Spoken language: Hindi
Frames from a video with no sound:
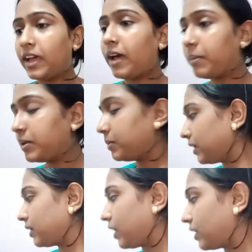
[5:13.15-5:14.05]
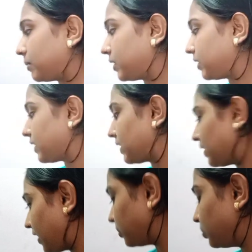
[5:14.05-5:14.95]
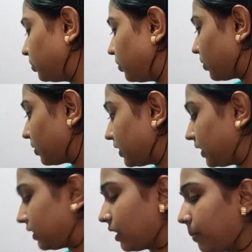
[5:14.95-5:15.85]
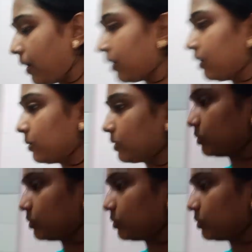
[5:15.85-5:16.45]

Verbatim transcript: अभी मैं खाना बनाने के लिए आई हूँ और कितना पागल हो रहा